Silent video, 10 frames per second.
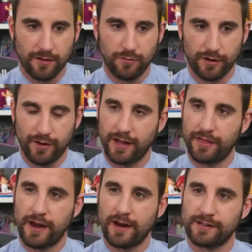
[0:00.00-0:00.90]
y como que no hay que
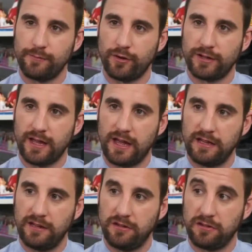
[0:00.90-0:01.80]
cerrarse puertas
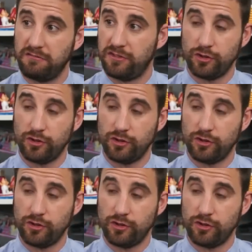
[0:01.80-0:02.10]
y